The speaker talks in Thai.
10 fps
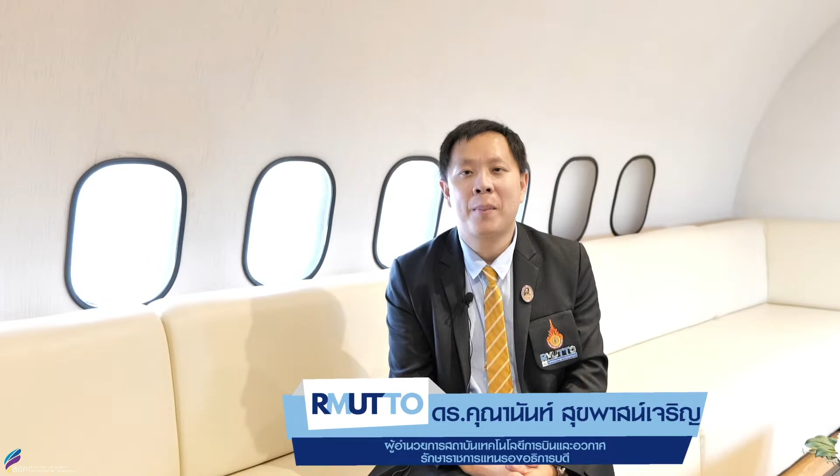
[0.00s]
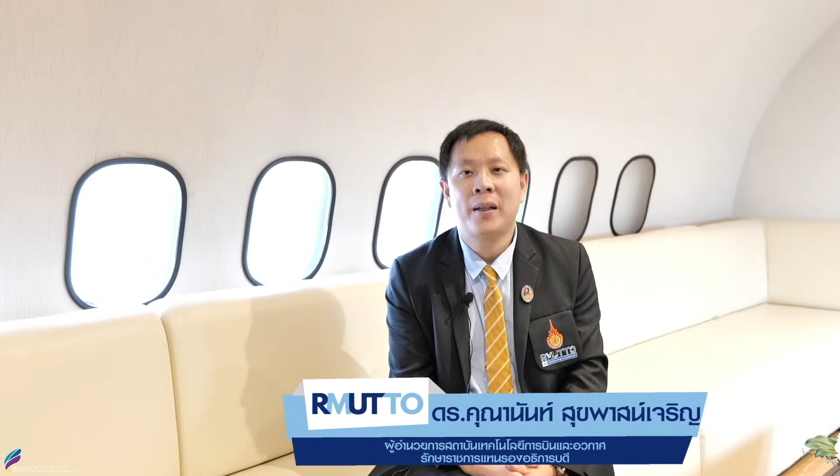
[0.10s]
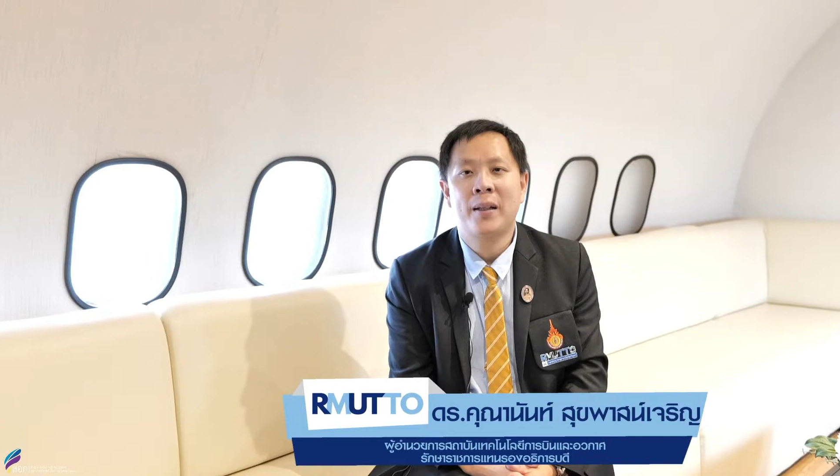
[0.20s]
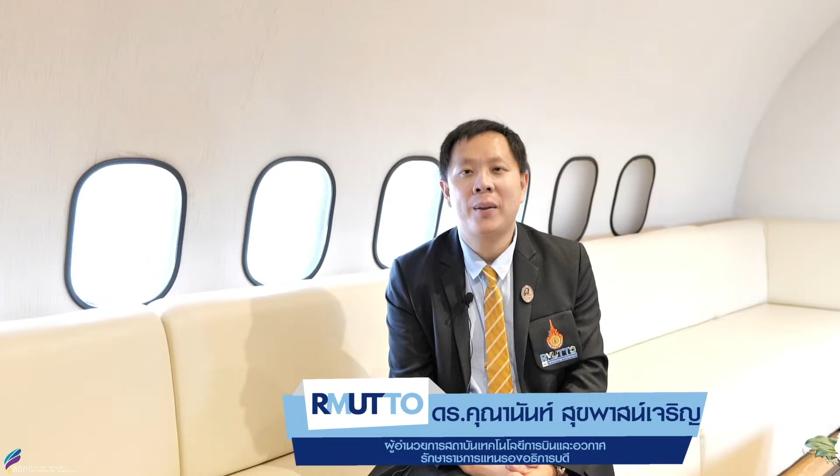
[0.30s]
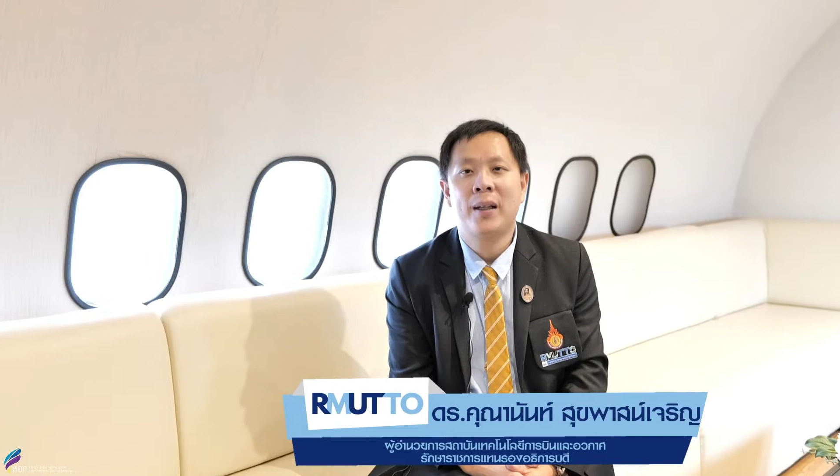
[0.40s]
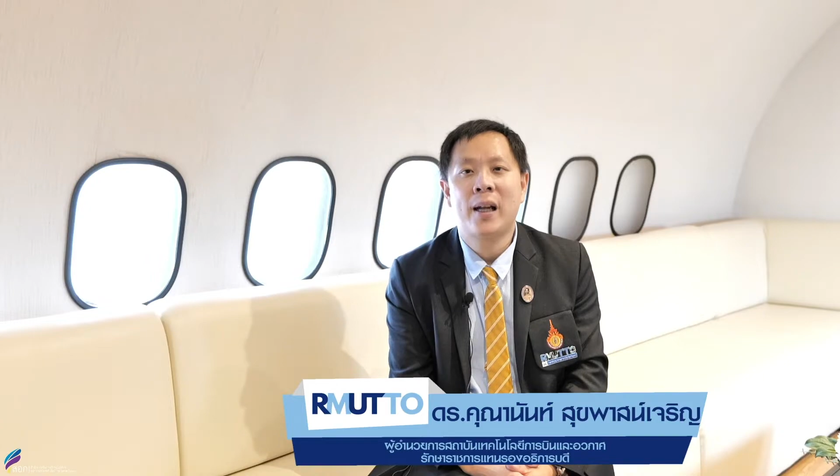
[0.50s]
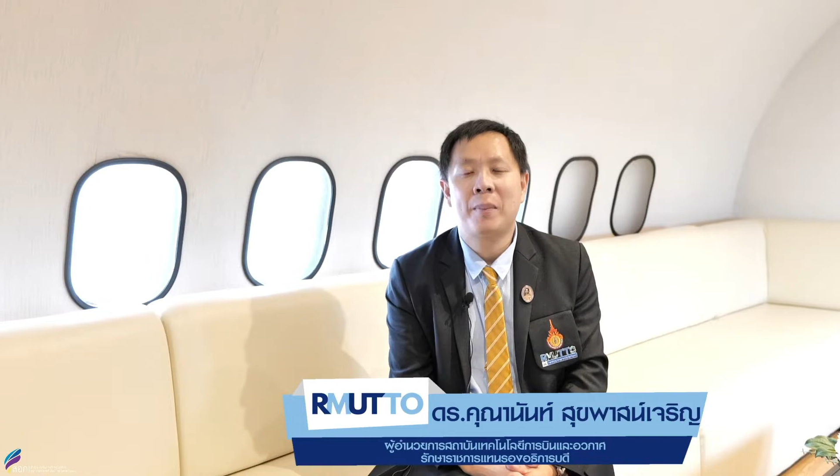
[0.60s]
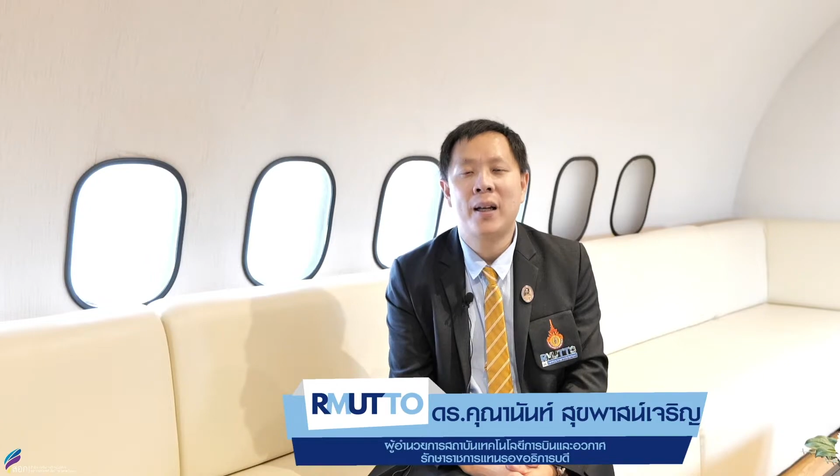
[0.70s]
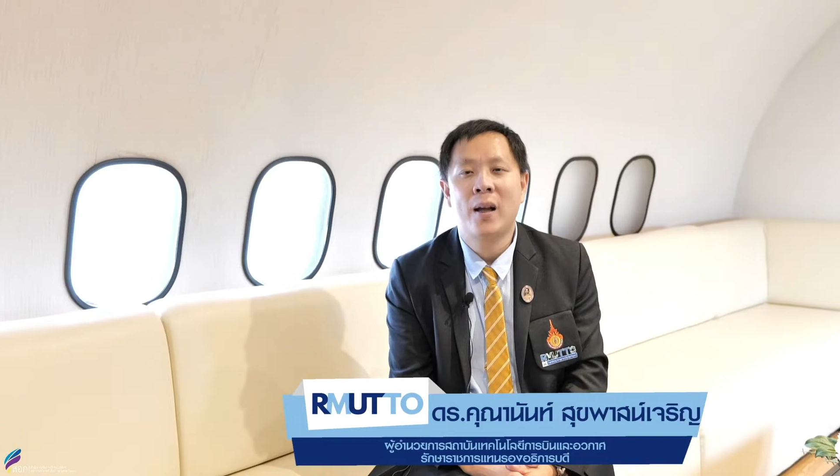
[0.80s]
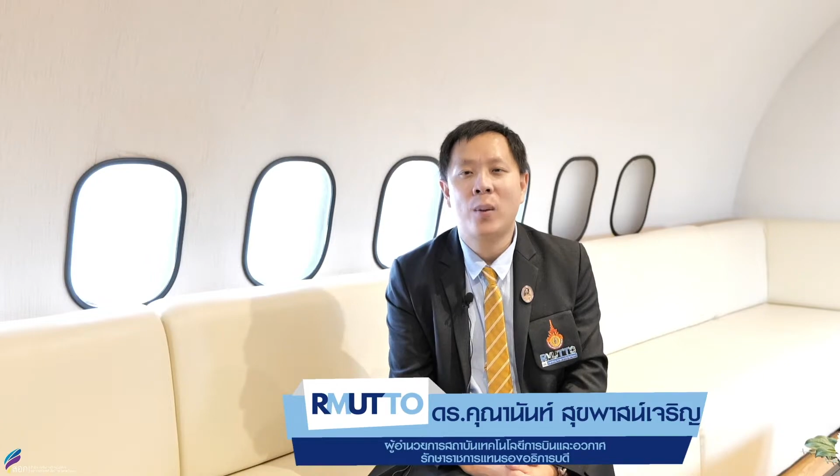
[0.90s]
บันเทคโนโลยีการบิ
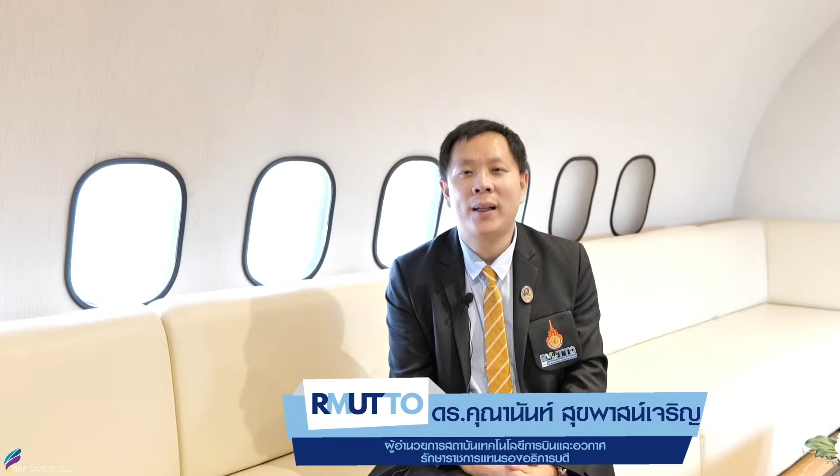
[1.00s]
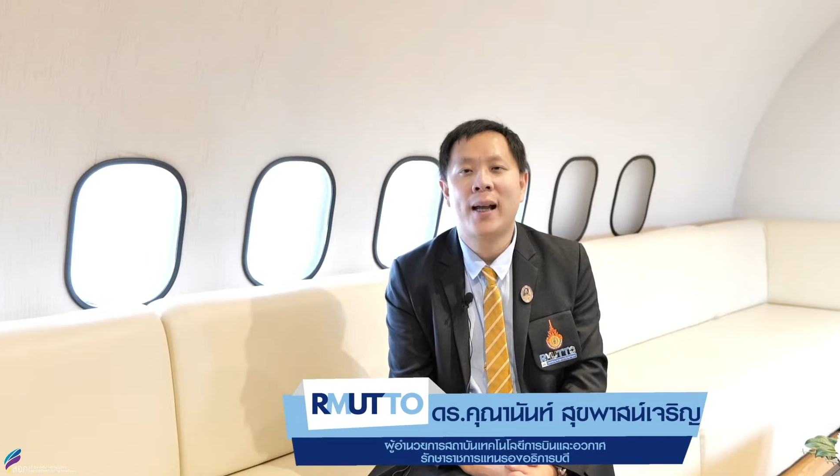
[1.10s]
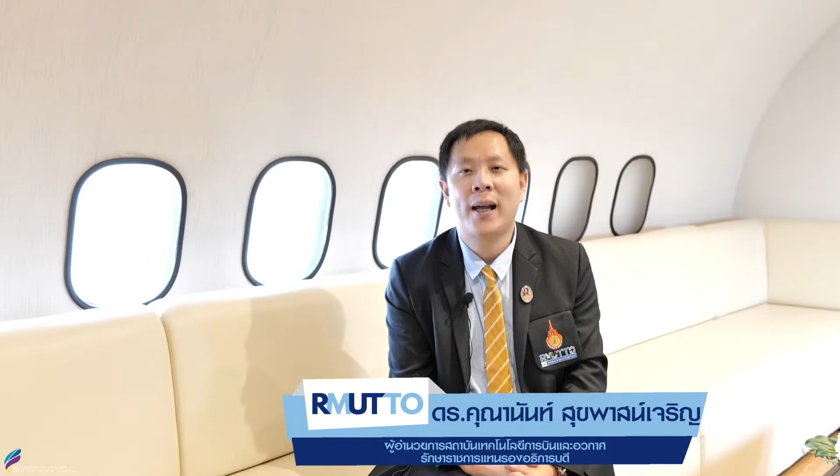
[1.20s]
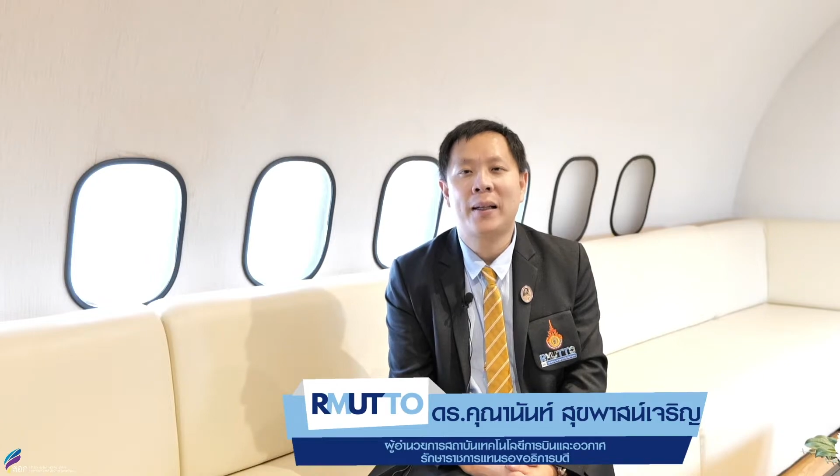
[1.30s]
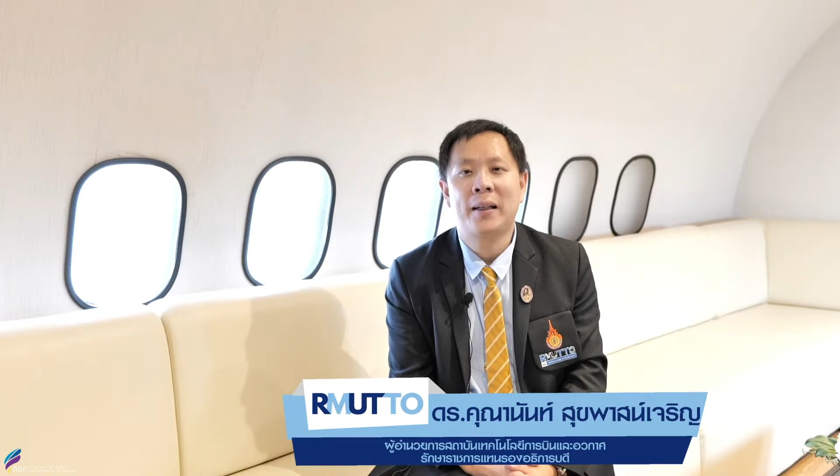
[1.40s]
นและอวกาศ